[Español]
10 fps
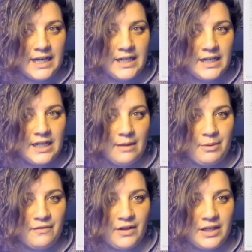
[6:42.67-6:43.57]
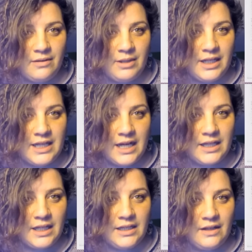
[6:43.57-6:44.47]
Creen en la
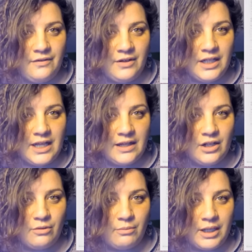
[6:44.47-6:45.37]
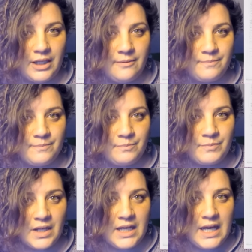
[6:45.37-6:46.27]
perfectibilidad indefinida del hombre.
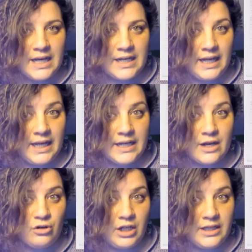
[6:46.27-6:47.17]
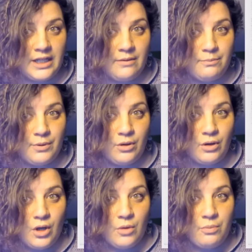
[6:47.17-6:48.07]
Cree que con el
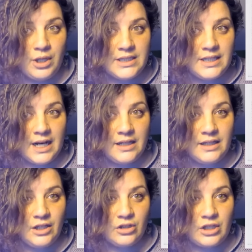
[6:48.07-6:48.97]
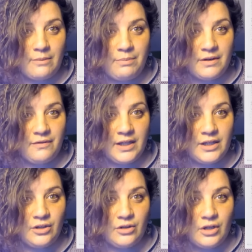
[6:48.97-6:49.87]
tiempo puede ser rendido tan
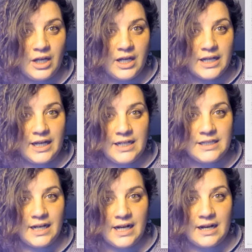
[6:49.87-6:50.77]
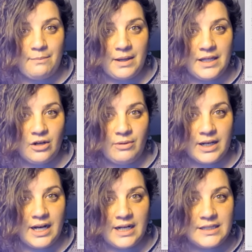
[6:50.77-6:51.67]
perfecto que él será capaz de
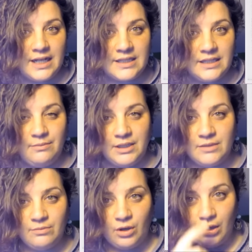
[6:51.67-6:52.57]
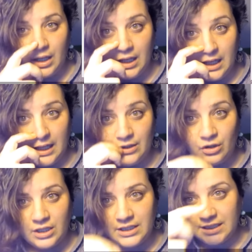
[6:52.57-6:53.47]
gobernarse a sí mismo en
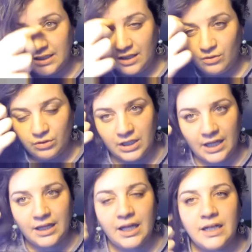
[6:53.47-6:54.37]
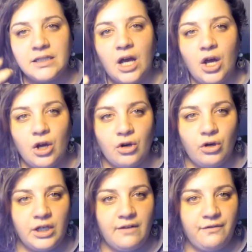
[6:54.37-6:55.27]
todas las circunstancias
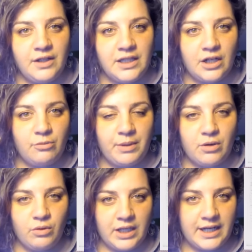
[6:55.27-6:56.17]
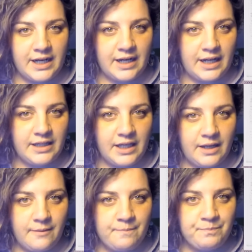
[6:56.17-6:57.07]
con el fin de no perjudicar a
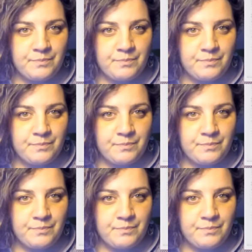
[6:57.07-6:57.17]
nadie,